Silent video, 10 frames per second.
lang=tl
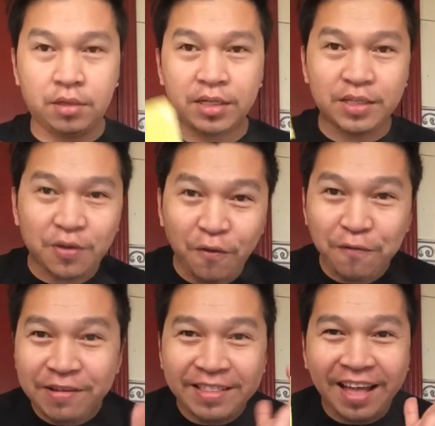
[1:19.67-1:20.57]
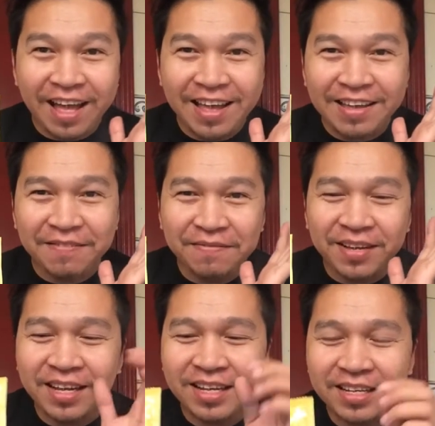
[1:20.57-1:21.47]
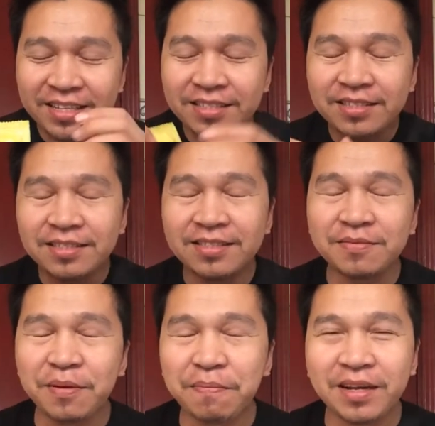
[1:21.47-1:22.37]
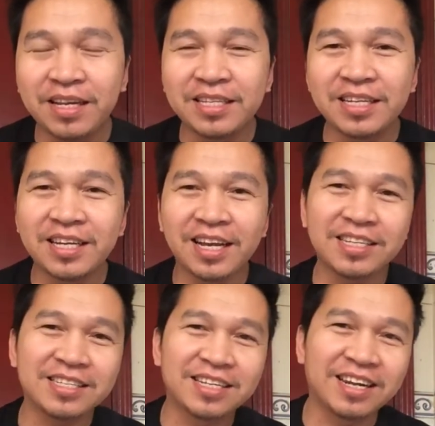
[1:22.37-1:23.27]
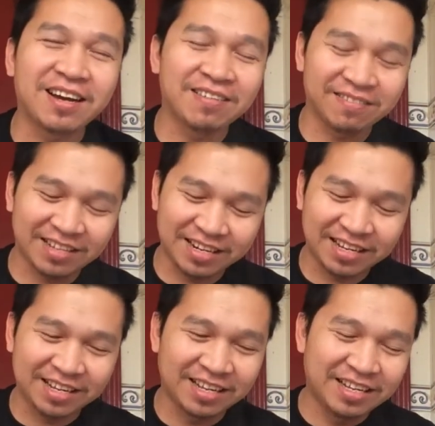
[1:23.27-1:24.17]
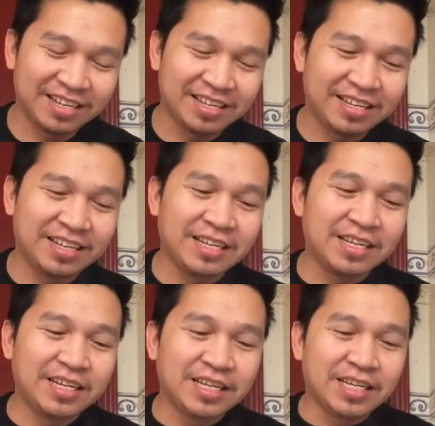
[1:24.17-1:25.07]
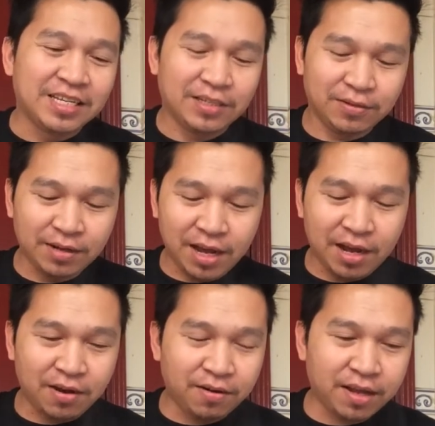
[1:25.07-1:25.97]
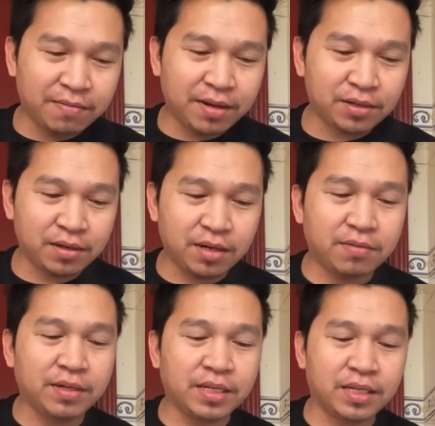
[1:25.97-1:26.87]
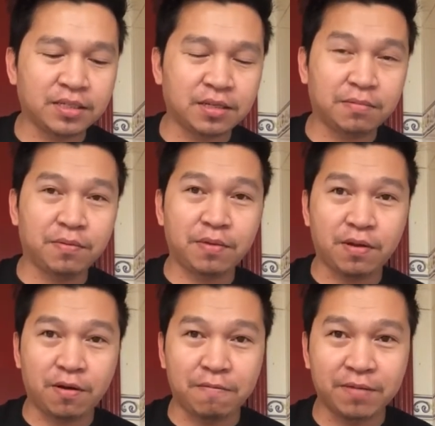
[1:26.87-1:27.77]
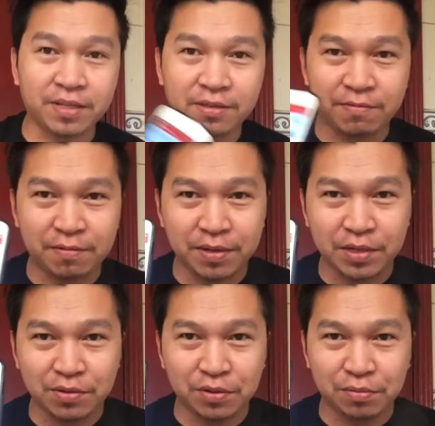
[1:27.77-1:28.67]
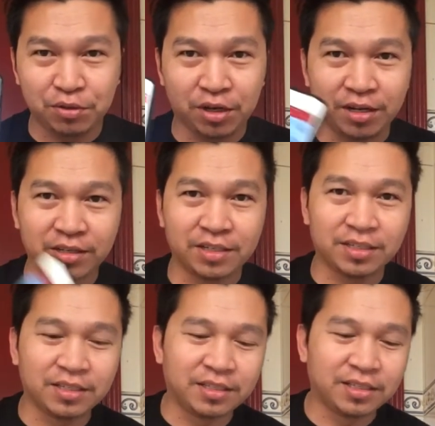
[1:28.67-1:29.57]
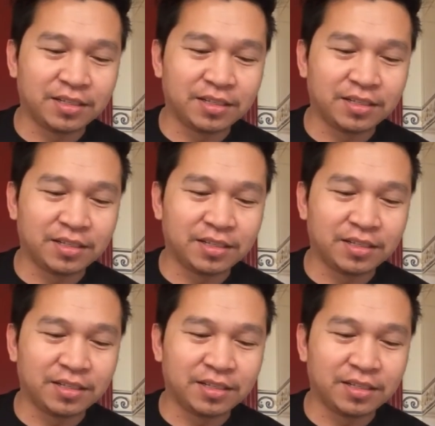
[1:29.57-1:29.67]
It's coffee time! Pampagising guys, grabe. So now, I am actually reading some of the comments from my YouTube channel.